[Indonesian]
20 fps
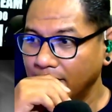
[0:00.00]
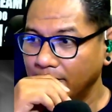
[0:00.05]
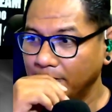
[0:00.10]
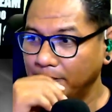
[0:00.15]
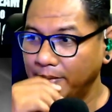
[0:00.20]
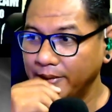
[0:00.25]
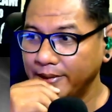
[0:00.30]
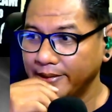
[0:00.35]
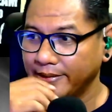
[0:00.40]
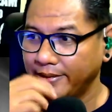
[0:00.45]

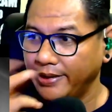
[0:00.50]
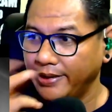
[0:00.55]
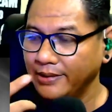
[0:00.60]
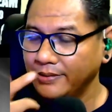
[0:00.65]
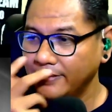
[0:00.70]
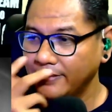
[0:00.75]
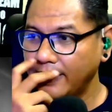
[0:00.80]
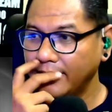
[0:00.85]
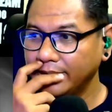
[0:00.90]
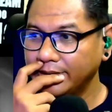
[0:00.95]
but again
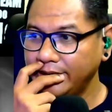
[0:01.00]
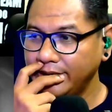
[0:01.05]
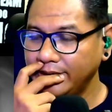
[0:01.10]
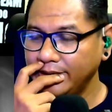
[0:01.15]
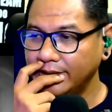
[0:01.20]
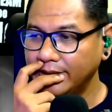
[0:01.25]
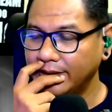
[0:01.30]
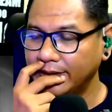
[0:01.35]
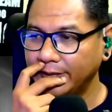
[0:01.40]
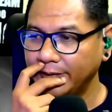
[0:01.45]
I
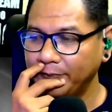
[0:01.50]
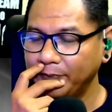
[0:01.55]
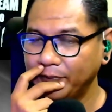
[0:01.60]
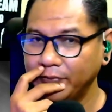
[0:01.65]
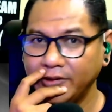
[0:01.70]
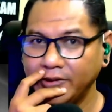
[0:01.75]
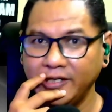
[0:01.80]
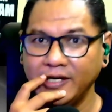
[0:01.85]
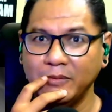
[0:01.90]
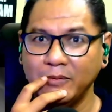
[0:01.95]
think um,
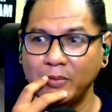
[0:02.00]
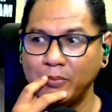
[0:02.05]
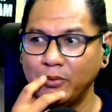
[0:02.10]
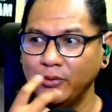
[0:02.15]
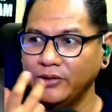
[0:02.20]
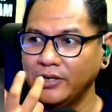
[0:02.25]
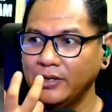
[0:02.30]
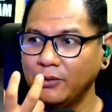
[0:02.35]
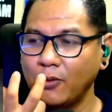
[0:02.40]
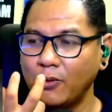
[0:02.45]
dia
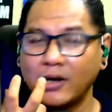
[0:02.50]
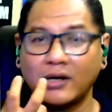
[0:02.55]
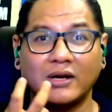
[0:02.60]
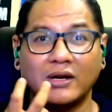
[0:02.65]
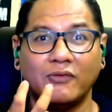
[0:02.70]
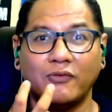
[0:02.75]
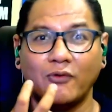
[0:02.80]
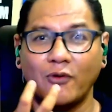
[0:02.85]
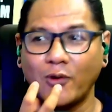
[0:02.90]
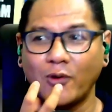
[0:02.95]
mempunyai warna
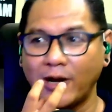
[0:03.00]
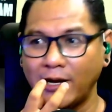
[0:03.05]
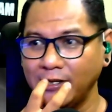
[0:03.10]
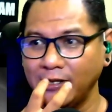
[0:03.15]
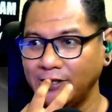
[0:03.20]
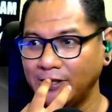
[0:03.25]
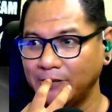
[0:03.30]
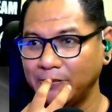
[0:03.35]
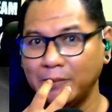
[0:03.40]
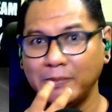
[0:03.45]
vokal
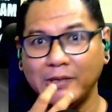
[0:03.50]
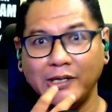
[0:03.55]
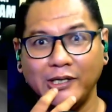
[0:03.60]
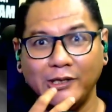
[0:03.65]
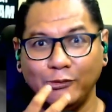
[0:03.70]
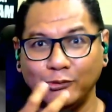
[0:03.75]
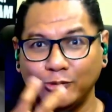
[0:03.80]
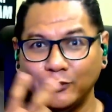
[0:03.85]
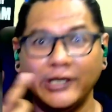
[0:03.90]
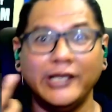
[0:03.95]
yang memang
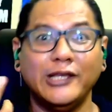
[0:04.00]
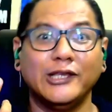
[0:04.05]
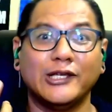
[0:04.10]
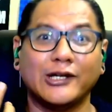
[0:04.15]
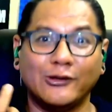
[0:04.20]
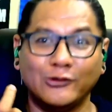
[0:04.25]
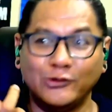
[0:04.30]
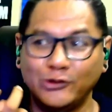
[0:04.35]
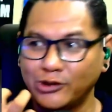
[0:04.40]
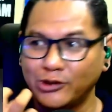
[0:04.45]
sudah
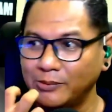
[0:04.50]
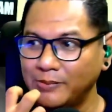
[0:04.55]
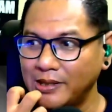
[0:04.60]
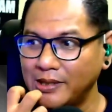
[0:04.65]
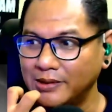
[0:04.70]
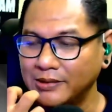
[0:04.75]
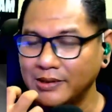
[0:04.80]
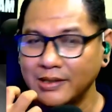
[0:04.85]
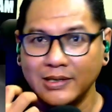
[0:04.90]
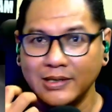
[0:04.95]
internasional
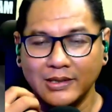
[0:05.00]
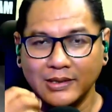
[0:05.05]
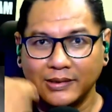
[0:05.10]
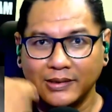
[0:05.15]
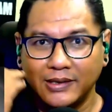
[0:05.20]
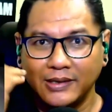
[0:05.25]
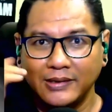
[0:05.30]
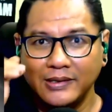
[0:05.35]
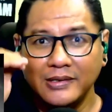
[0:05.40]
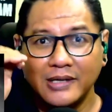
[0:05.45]
banget
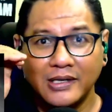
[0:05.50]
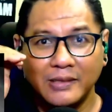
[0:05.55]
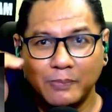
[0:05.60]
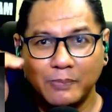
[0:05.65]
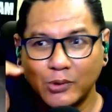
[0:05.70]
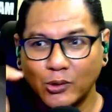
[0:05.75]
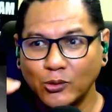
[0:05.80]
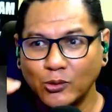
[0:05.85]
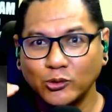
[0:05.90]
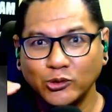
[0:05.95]
karena dari
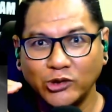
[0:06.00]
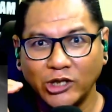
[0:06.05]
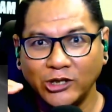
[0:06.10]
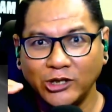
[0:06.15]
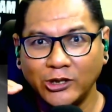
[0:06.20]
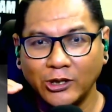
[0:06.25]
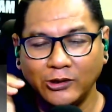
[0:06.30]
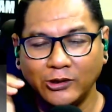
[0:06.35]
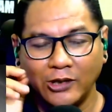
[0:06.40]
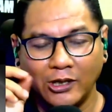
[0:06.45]

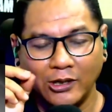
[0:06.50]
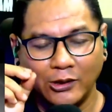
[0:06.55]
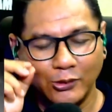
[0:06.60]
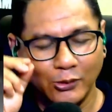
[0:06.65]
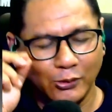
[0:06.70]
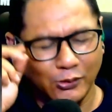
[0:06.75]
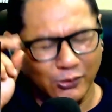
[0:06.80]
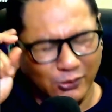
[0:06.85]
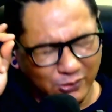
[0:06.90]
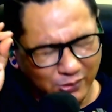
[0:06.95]
pronunciationnya
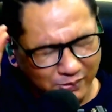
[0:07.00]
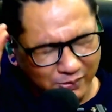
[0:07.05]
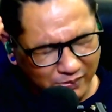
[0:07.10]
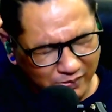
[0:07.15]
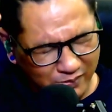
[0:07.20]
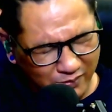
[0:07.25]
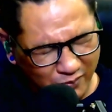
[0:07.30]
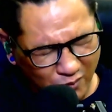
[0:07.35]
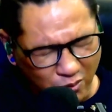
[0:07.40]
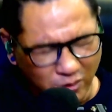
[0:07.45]
itu
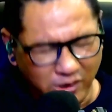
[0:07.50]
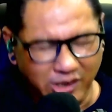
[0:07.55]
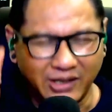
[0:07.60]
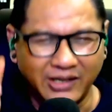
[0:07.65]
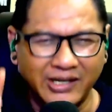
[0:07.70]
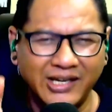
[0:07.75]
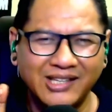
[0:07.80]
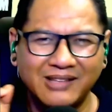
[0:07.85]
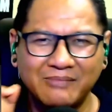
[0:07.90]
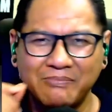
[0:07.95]
oh
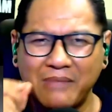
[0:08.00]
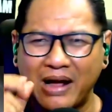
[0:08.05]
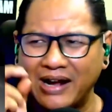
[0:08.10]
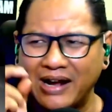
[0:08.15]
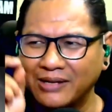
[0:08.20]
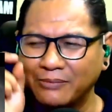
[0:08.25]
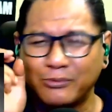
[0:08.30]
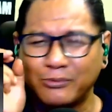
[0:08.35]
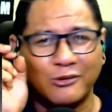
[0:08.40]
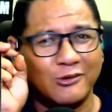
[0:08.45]
legit
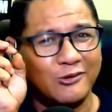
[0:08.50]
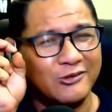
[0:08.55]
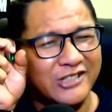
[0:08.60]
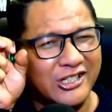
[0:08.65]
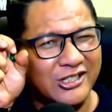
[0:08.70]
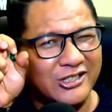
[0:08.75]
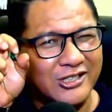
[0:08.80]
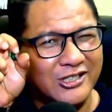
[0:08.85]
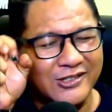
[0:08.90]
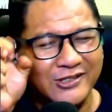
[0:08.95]
banget
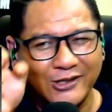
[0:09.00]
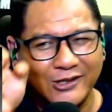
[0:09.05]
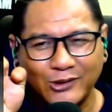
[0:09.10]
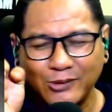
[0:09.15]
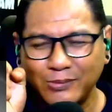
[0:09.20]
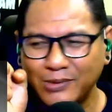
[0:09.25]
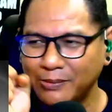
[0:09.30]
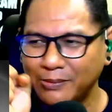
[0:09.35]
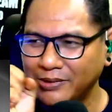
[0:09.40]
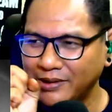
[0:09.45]
pronunciationnya itu
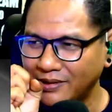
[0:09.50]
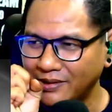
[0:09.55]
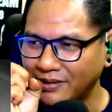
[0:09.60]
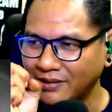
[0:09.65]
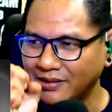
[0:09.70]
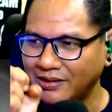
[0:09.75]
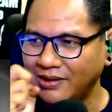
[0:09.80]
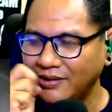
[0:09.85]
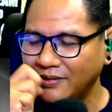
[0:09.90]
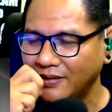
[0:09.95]
benar-benar
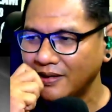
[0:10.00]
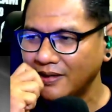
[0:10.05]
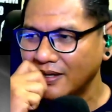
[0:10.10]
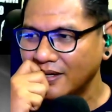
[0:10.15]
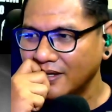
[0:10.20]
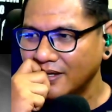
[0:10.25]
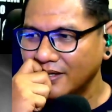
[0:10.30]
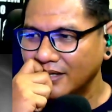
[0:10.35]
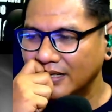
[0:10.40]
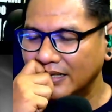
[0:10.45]
legit
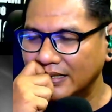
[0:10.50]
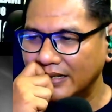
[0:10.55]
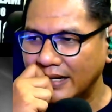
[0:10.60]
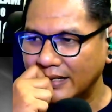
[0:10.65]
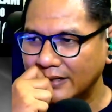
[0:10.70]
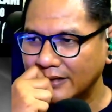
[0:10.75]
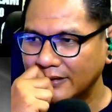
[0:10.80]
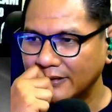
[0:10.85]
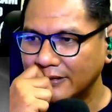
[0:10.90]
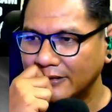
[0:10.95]

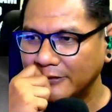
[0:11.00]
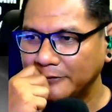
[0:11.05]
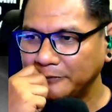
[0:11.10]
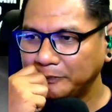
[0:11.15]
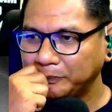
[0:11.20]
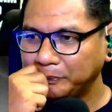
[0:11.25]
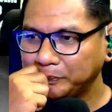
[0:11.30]
dan uh,